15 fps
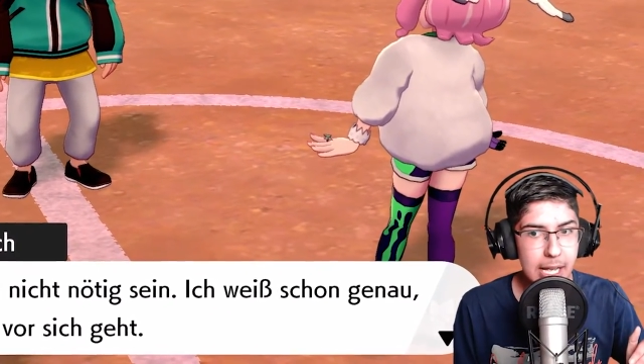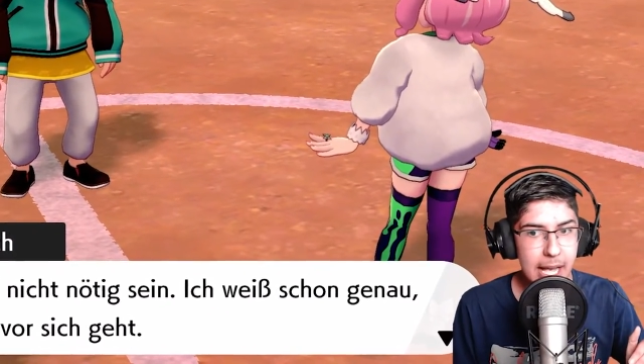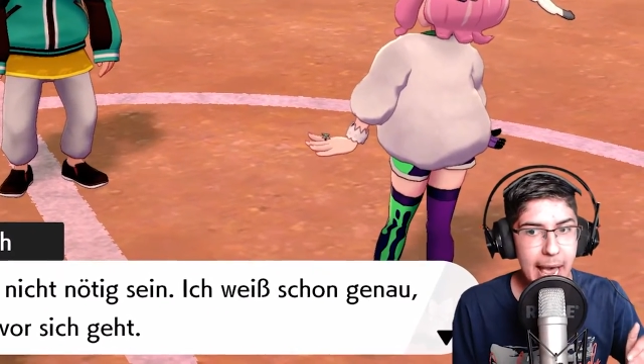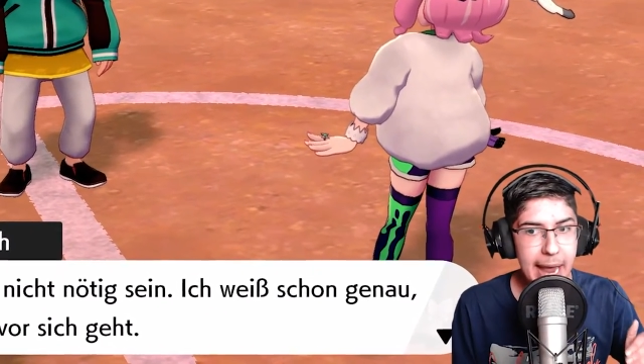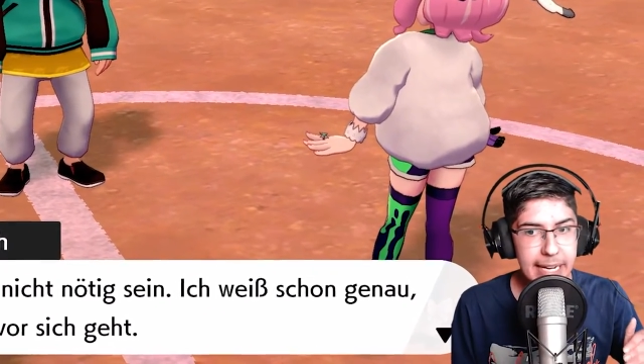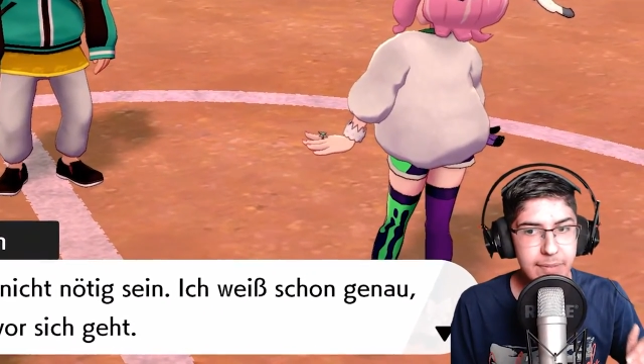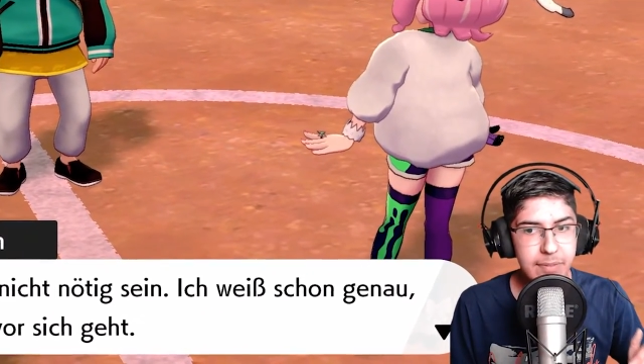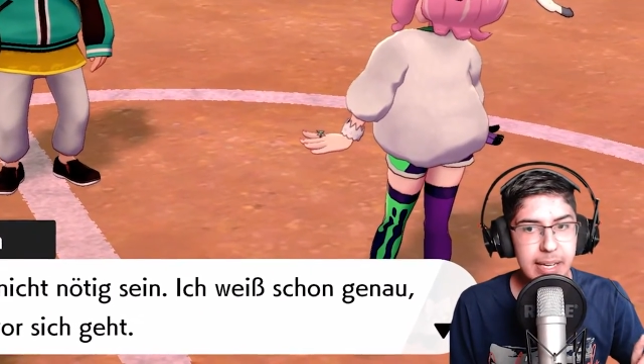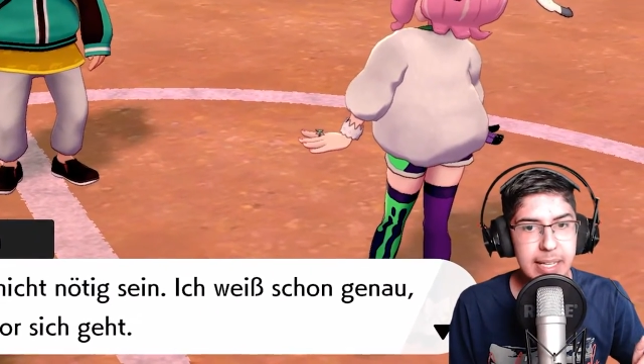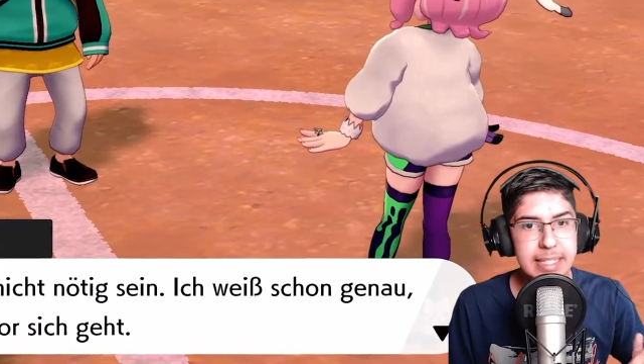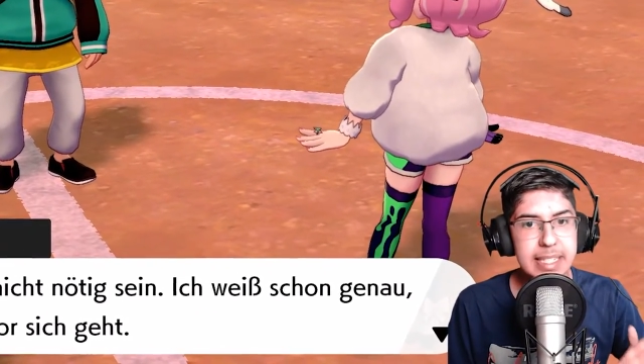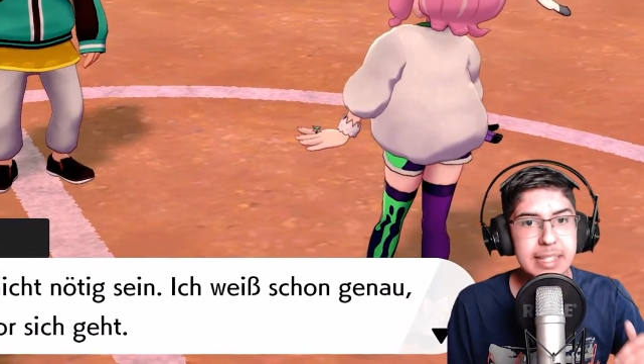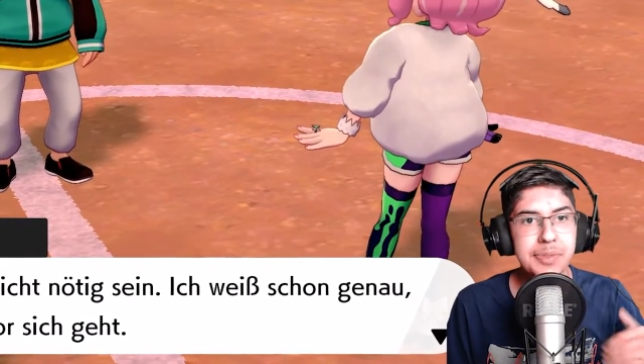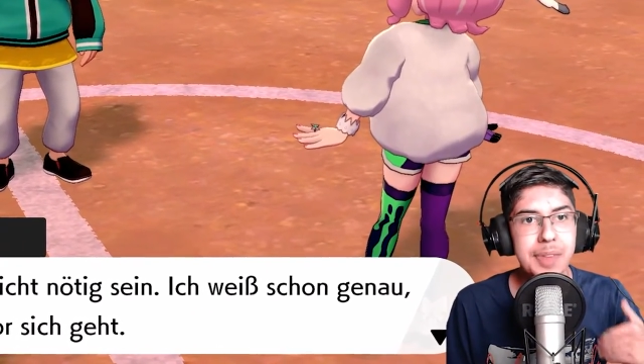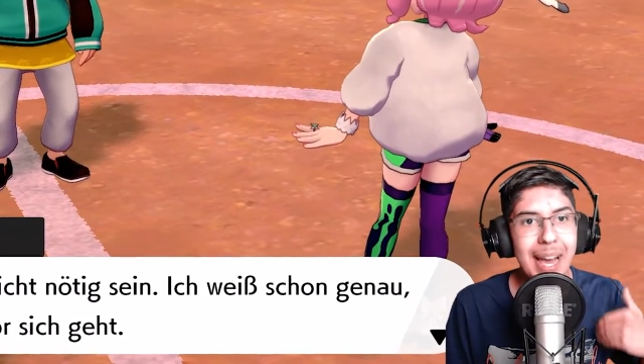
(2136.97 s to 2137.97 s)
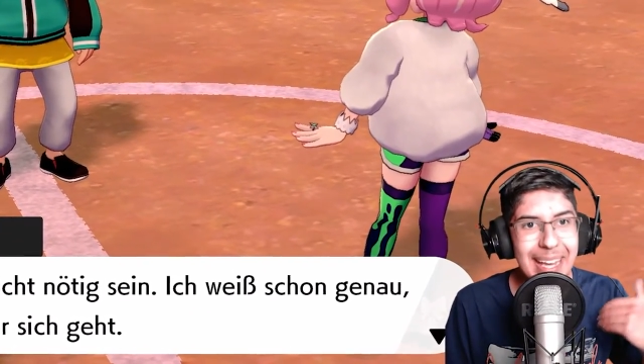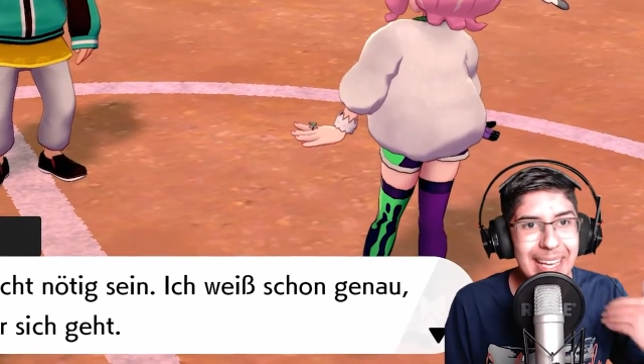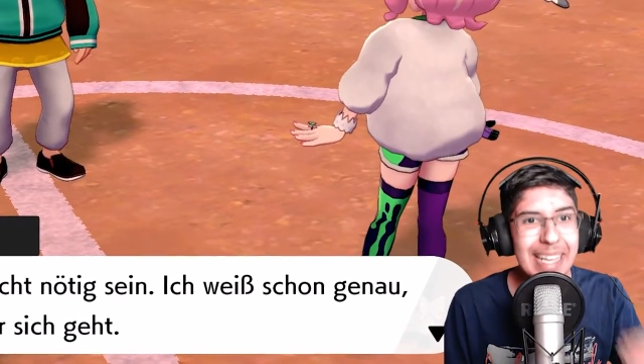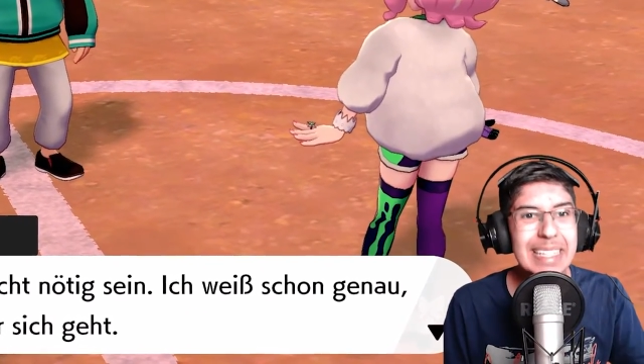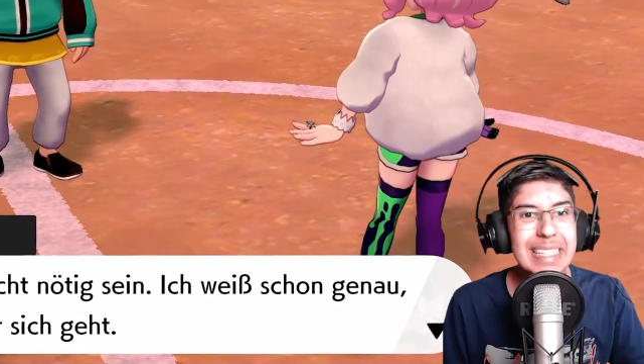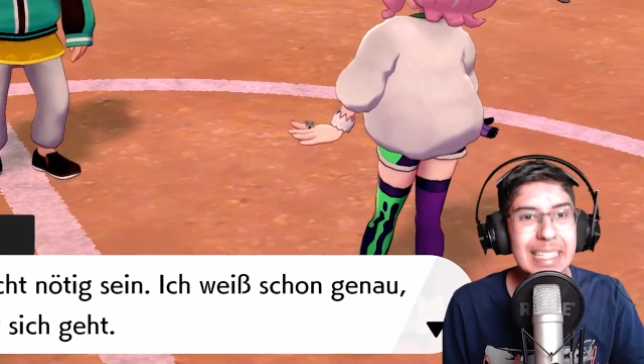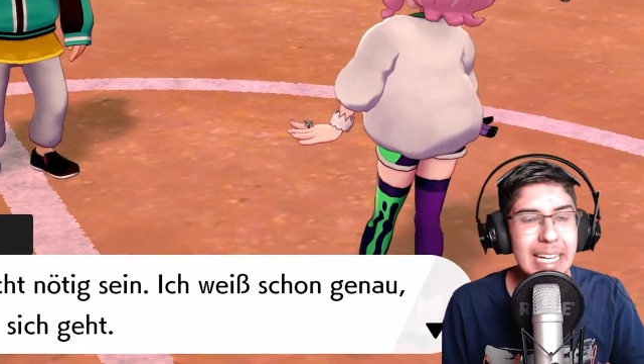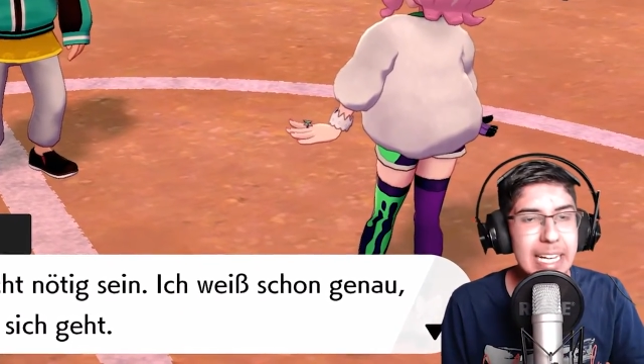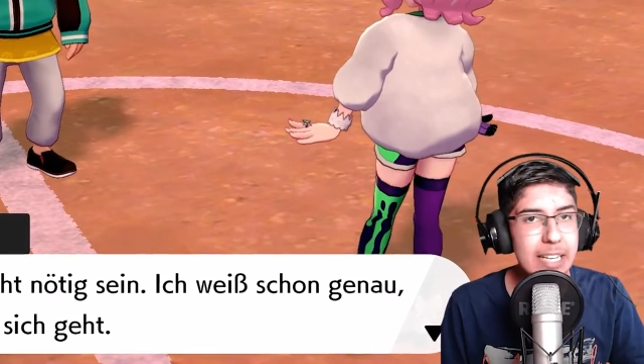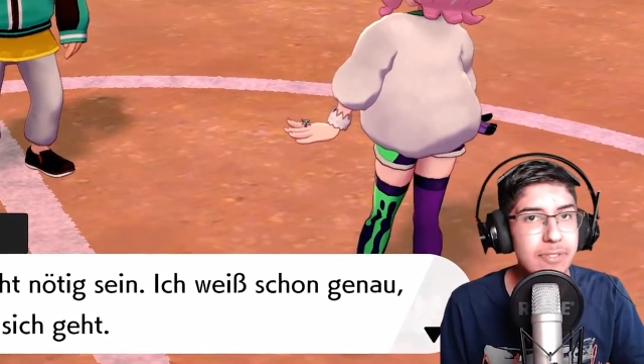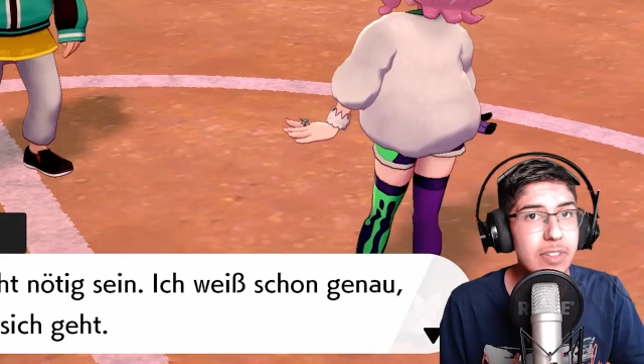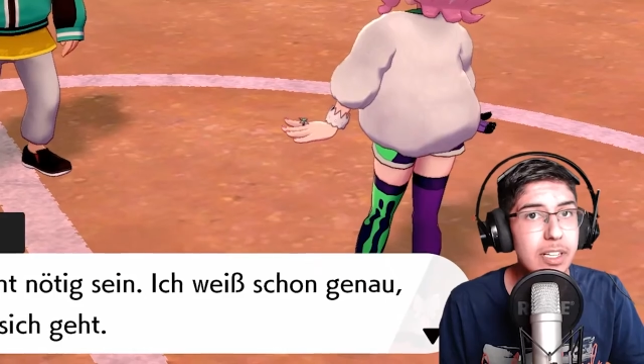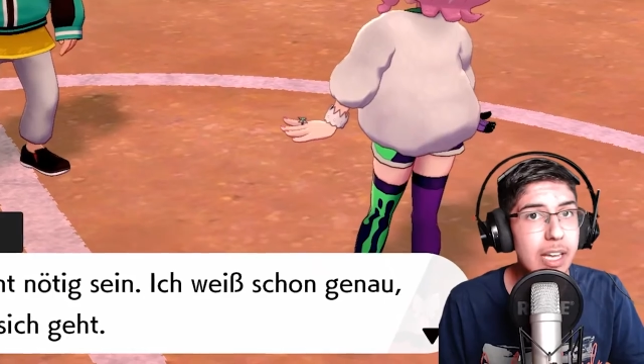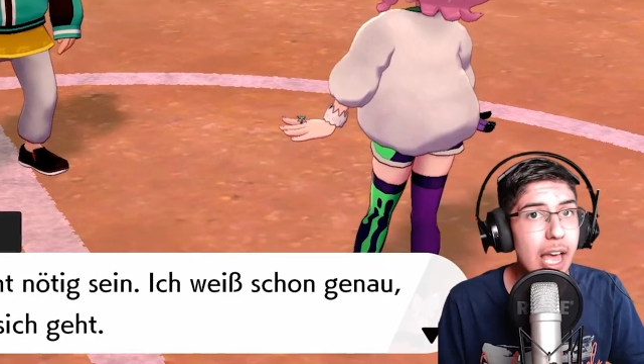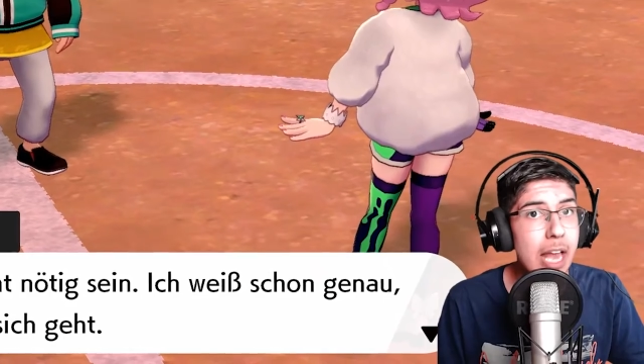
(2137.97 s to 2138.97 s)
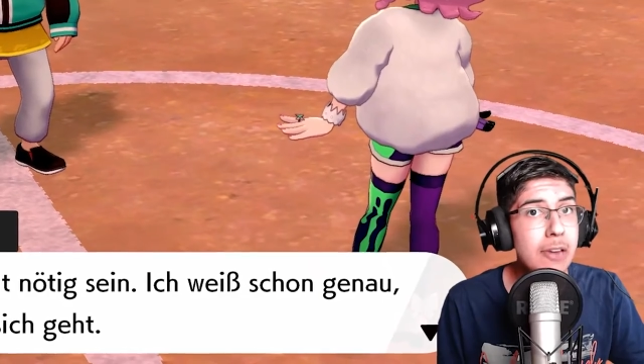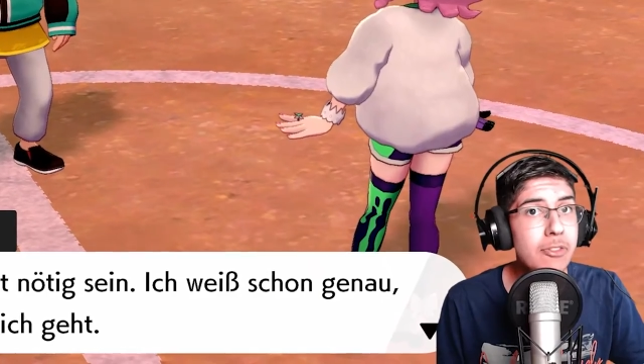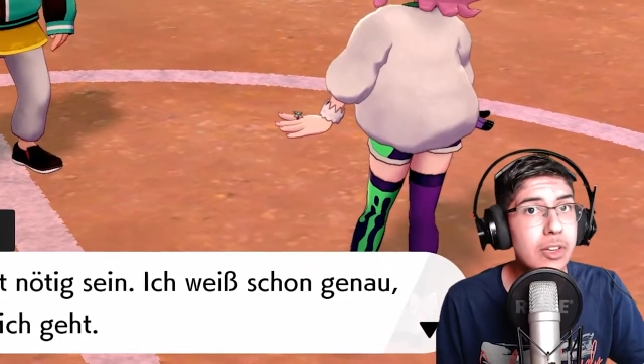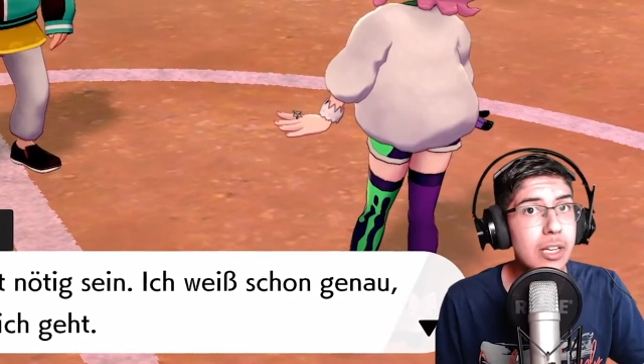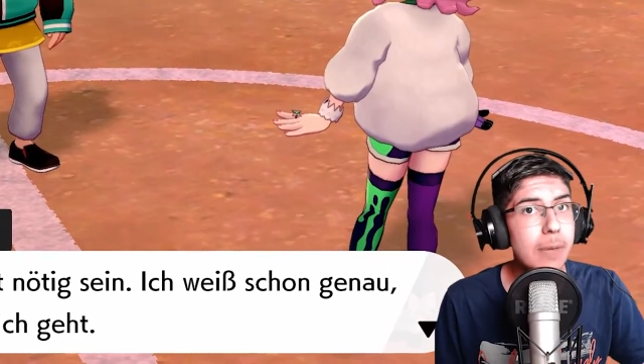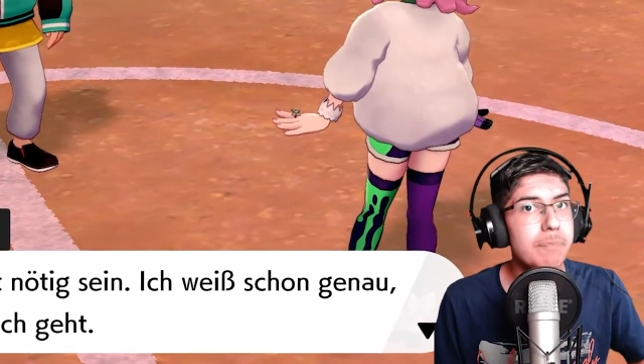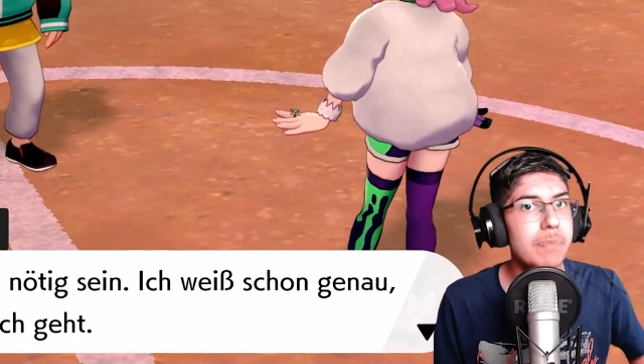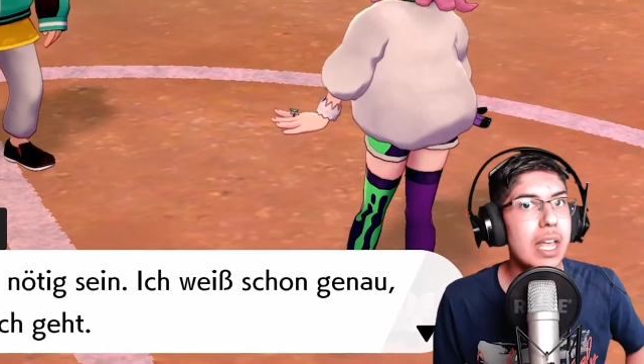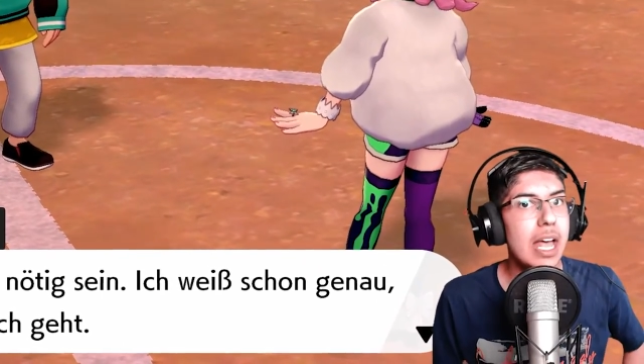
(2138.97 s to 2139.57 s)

hätten wir jetzt Nein gesagt, hätten wir entweder...